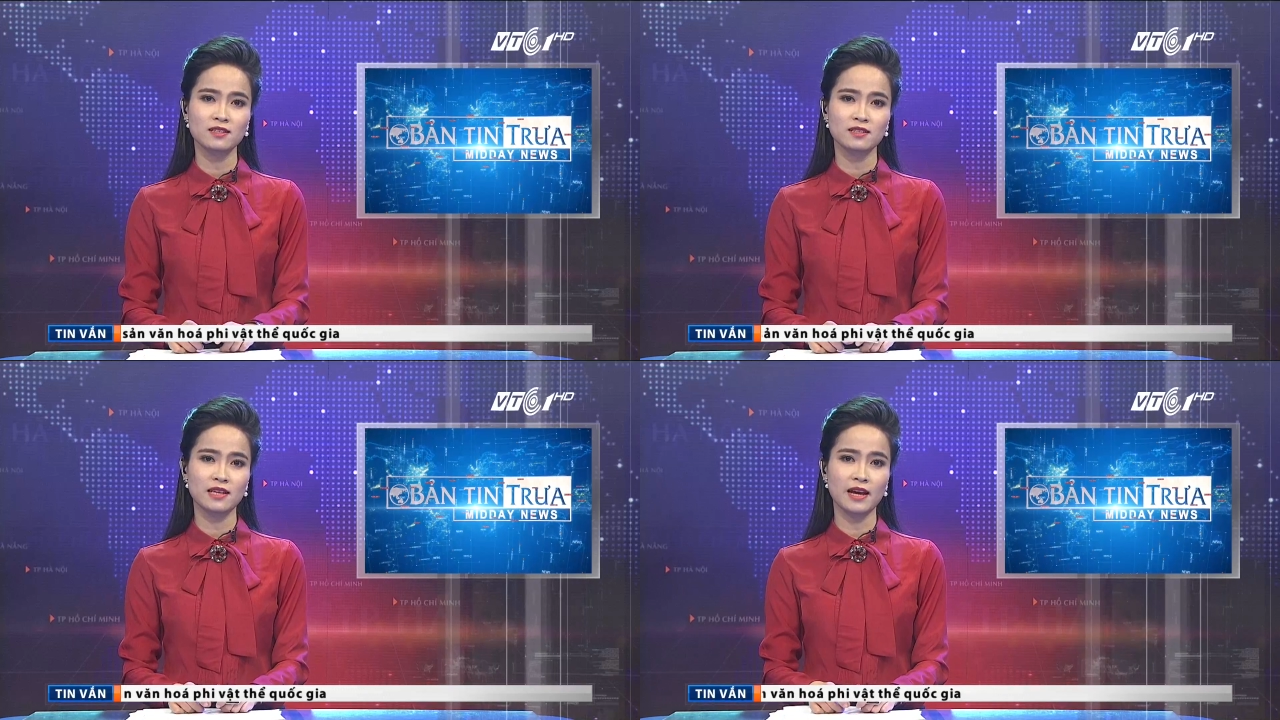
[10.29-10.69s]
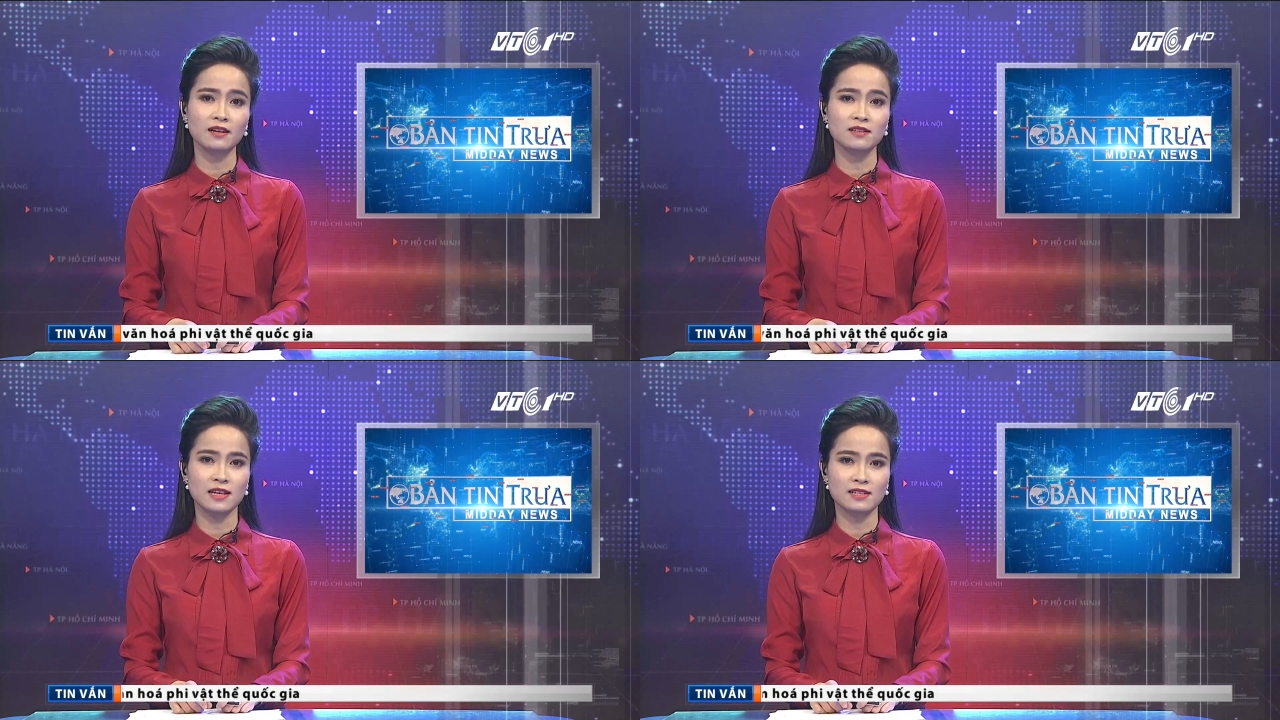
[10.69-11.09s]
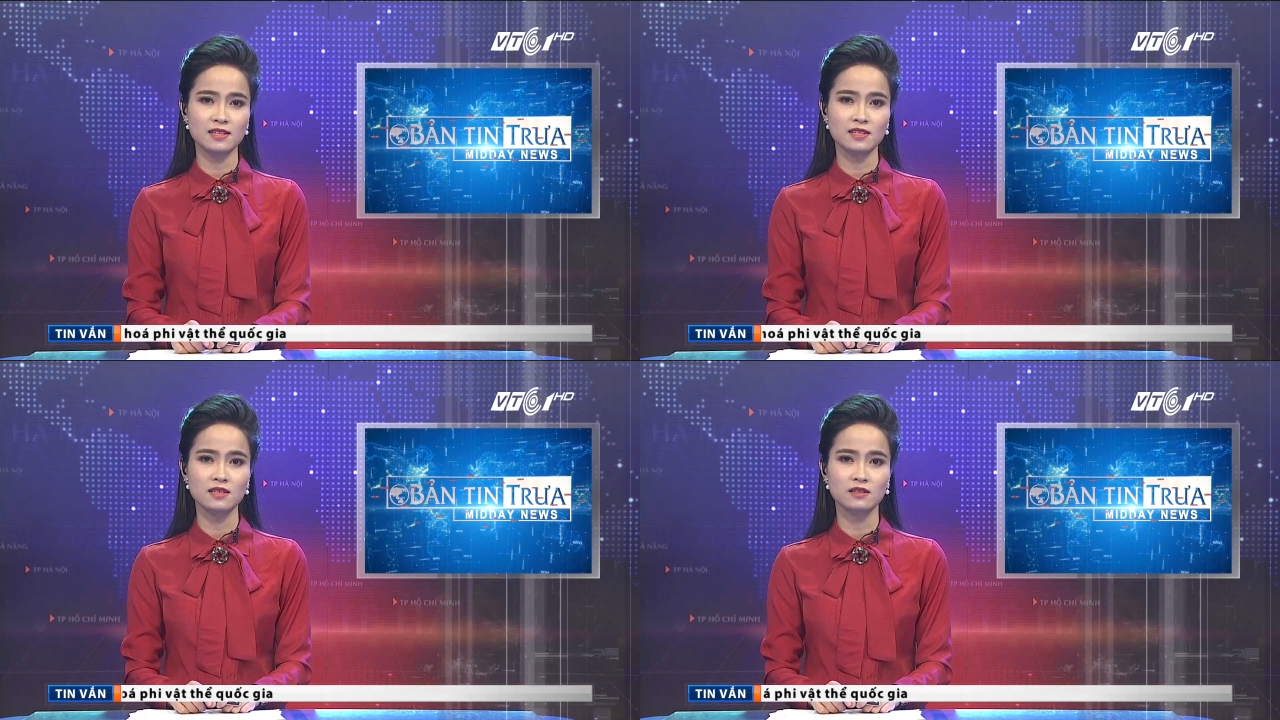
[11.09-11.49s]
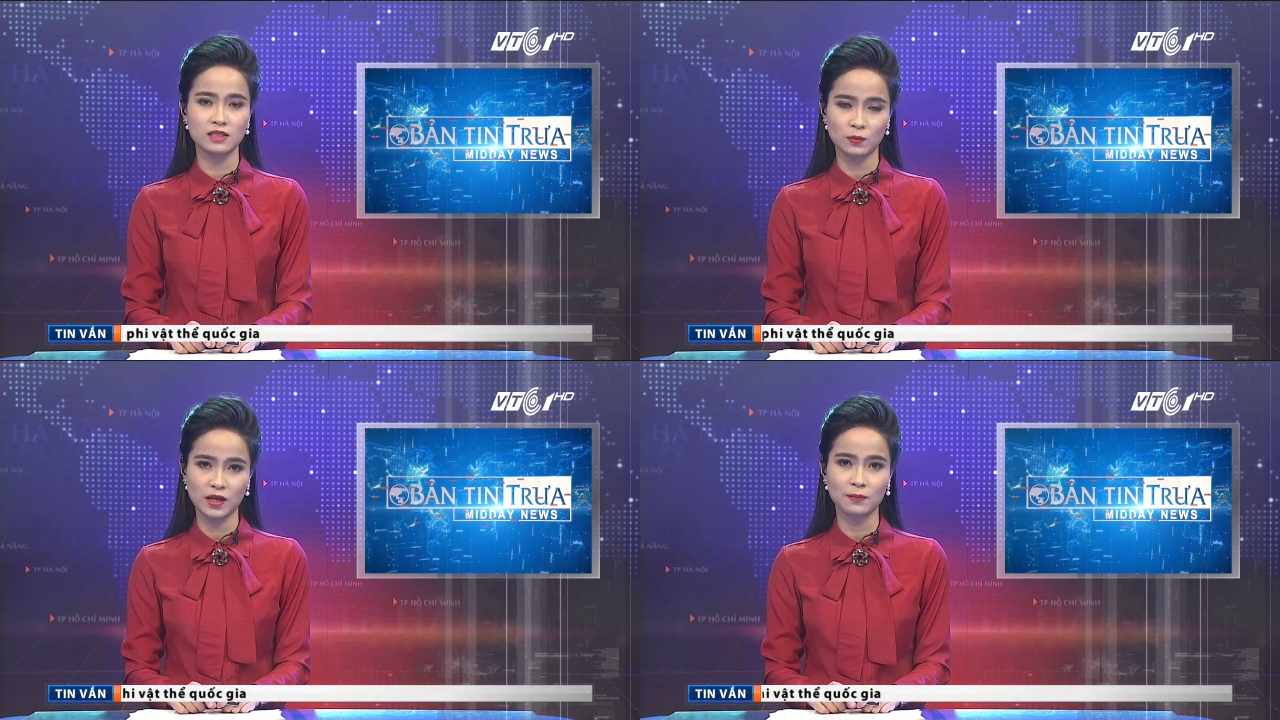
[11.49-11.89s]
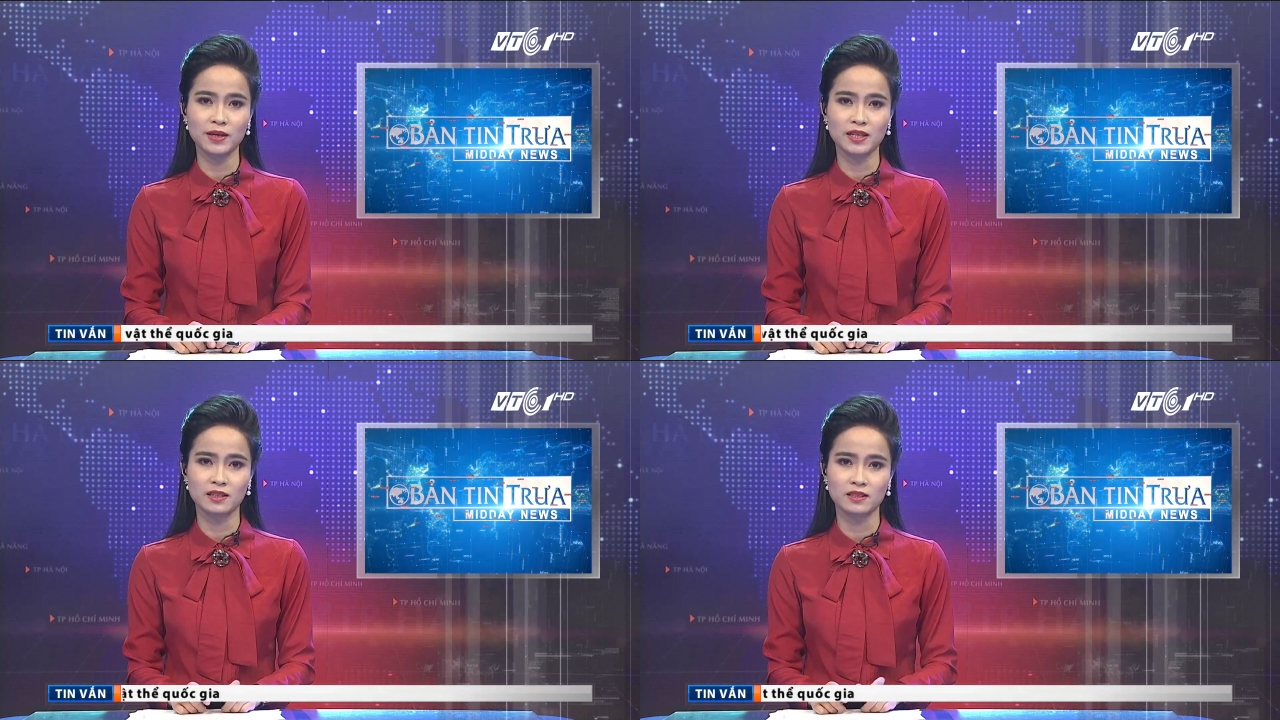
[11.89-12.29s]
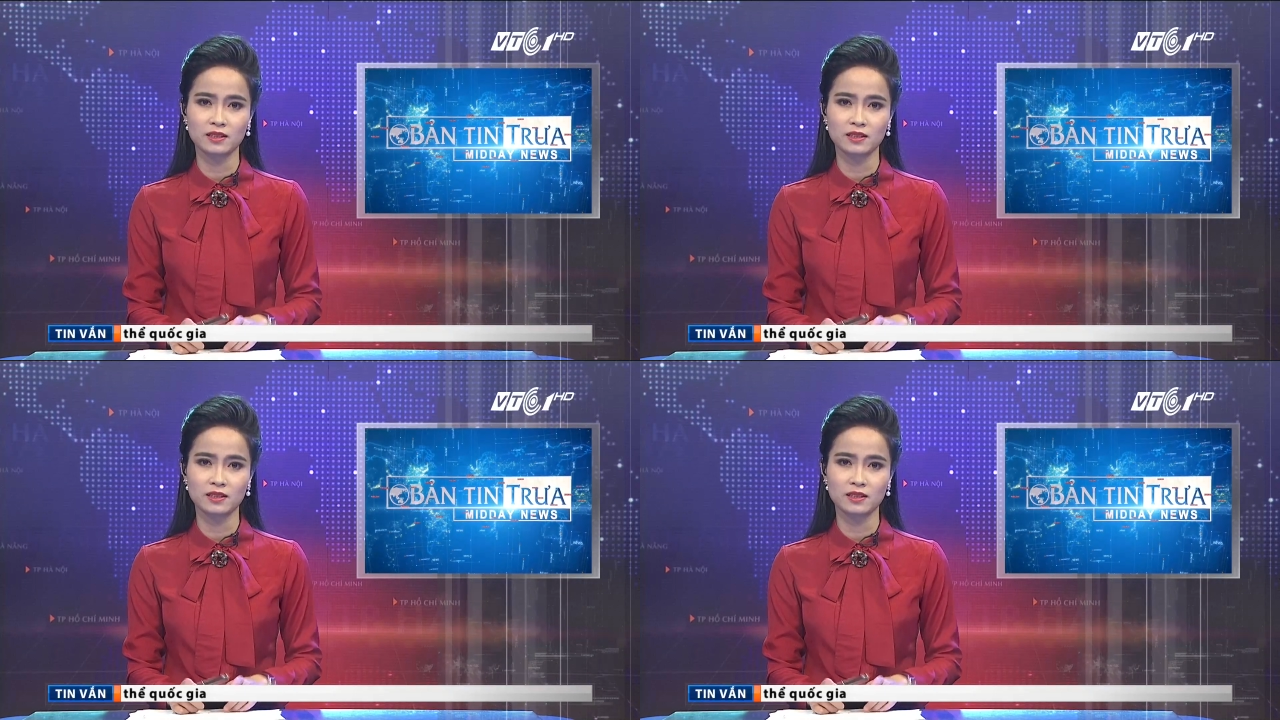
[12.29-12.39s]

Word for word: sẽ đưa ra xét xử trong tháng 7.